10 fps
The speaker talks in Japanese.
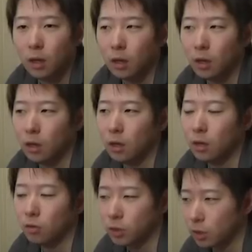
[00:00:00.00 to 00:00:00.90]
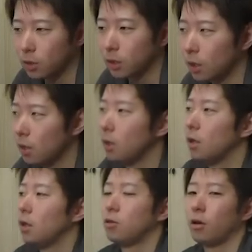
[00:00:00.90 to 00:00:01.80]
えー、教えてください。とい
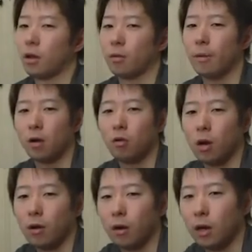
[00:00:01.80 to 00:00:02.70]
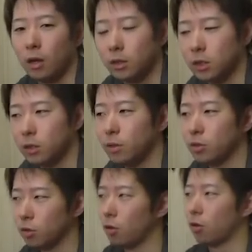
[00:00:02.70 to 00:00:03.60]
うわけで、まあ、今回は、えー、久しぶり
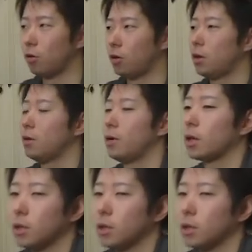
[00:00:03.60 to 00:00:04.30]
のソロ、えー、マリ